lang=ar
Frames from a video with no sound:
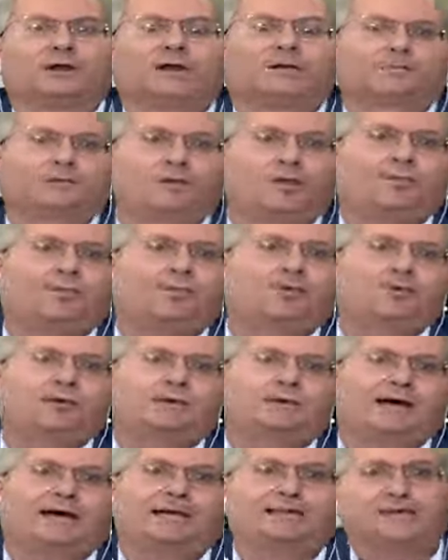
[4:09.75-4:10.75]

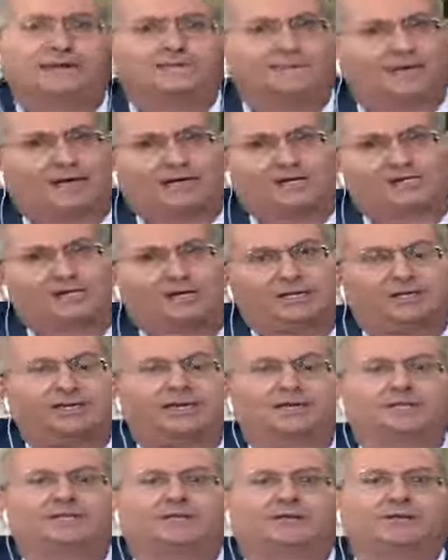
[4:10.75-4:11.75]
بتحمل اكثر من 10
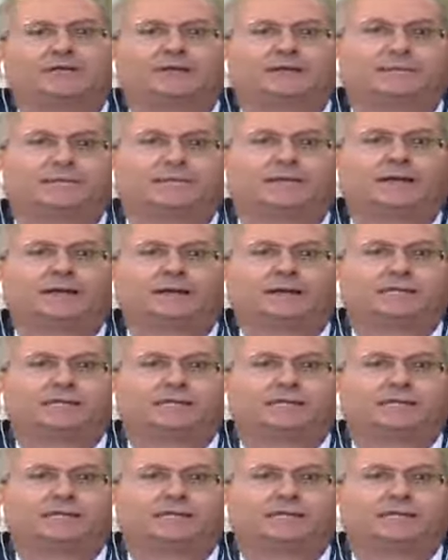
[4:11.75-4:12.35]
12 يوم